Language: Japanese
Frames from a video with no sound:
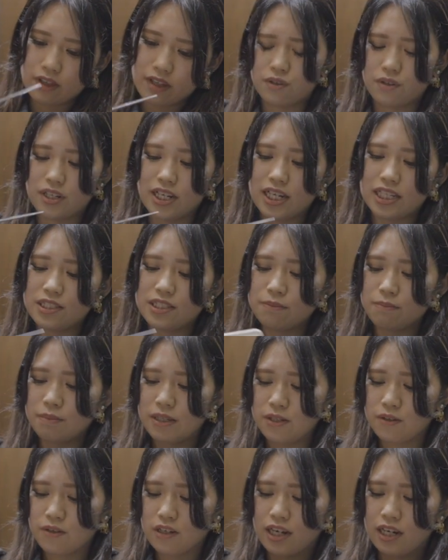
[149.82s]
お休
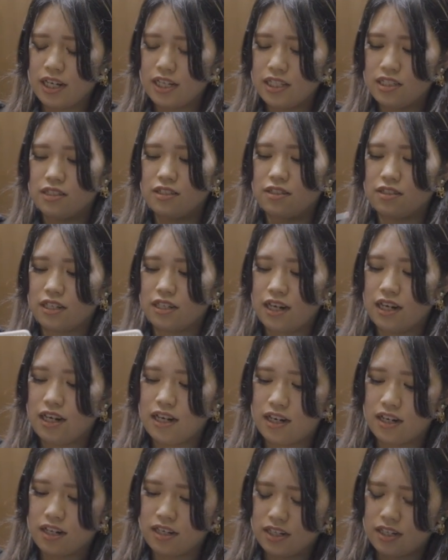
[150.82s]
みの回数
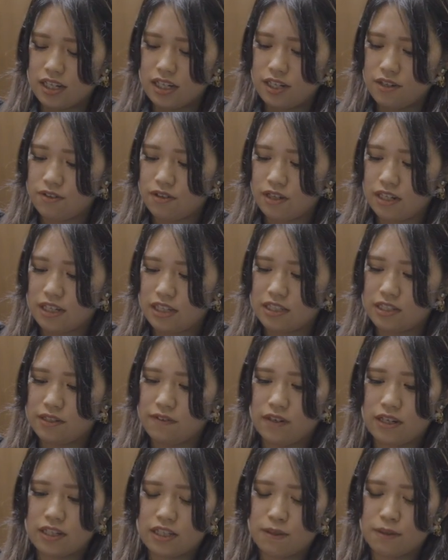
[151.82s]
が広銀座
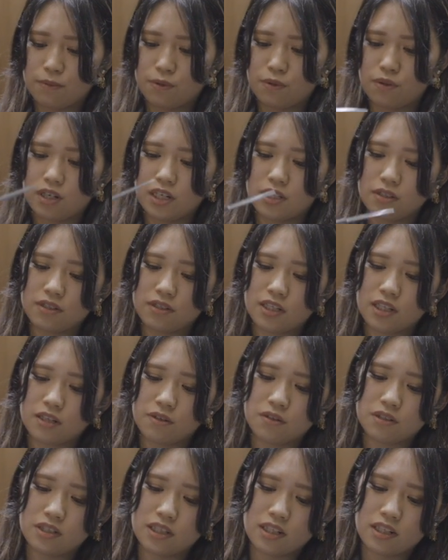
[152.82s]
は多分他の
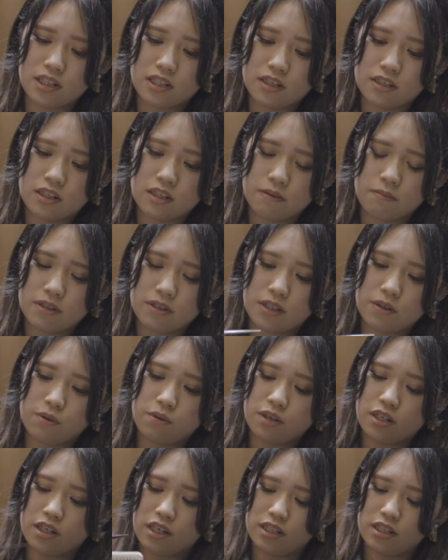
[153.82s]
サロンさんに比べて
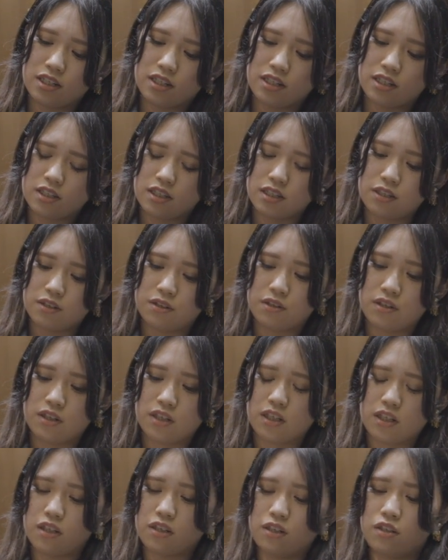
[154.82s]
多いかなっていうの
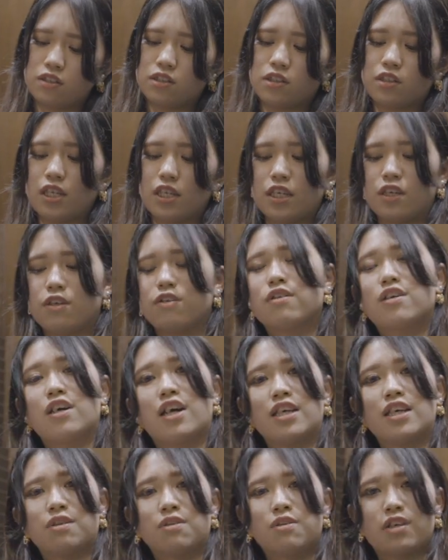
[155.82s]
月9
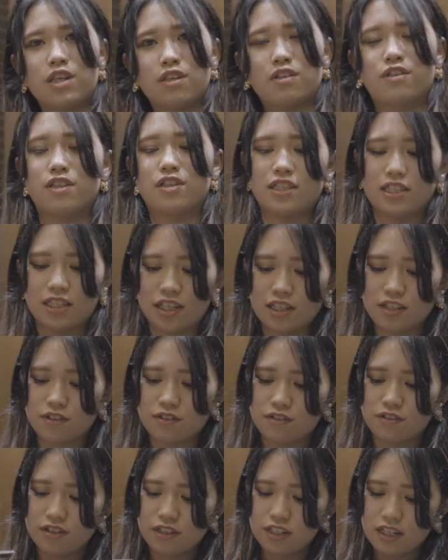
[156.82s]
回取れるんですけ
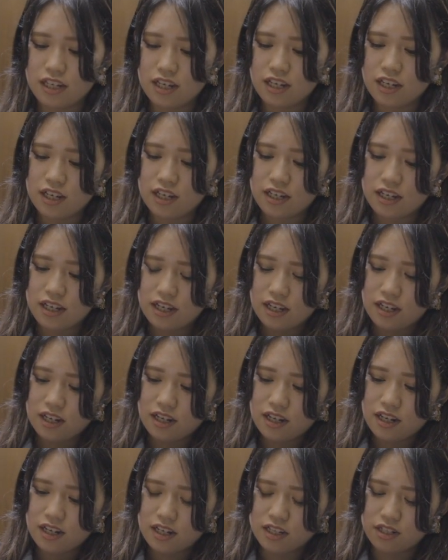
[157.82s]
ど
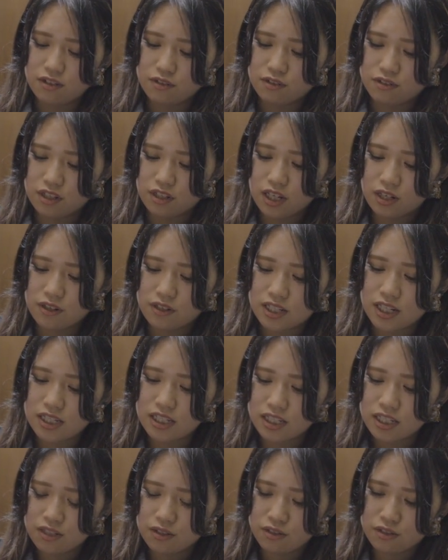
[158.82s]
あの結構
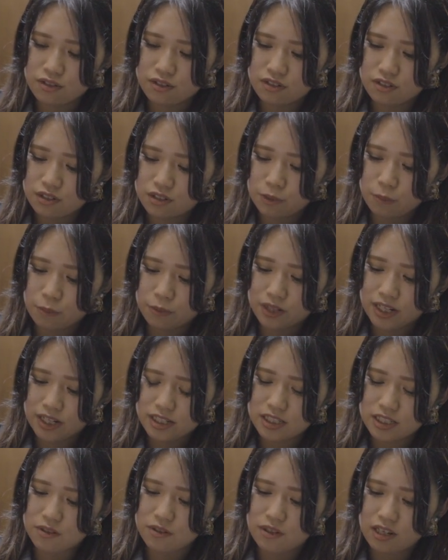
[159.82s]
私の友
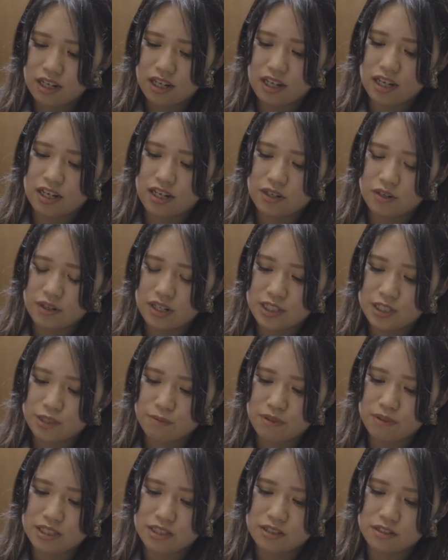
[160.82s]
達とかお
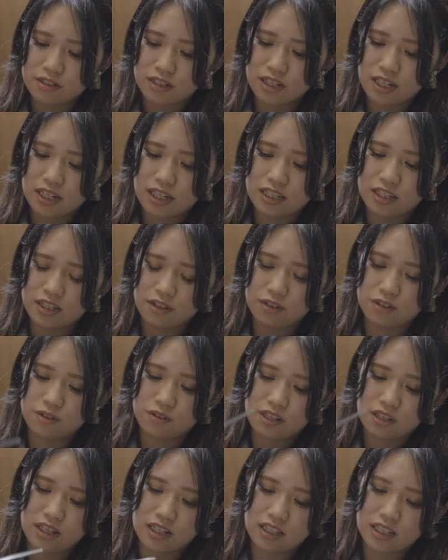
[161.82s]
休み少ないっていうの
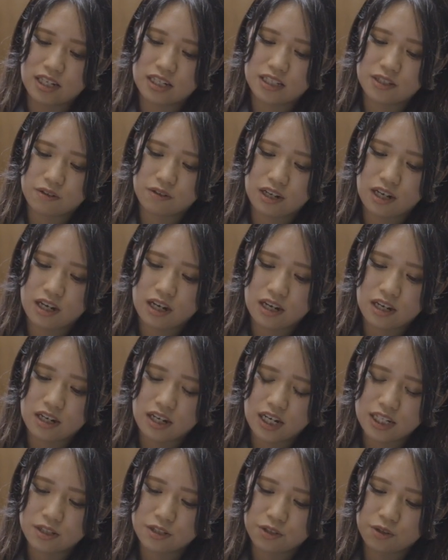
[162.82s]
を聞いたりと
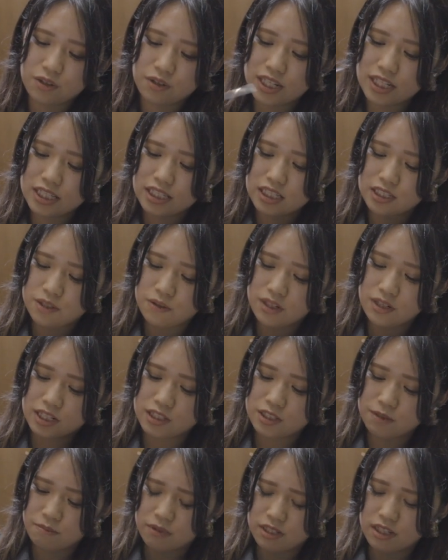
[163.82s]
かあと土日のお
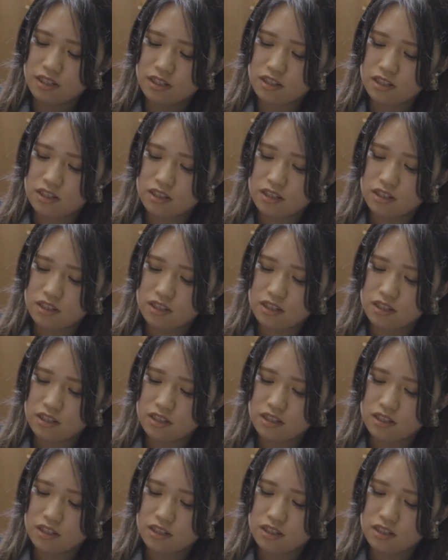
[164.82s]
休み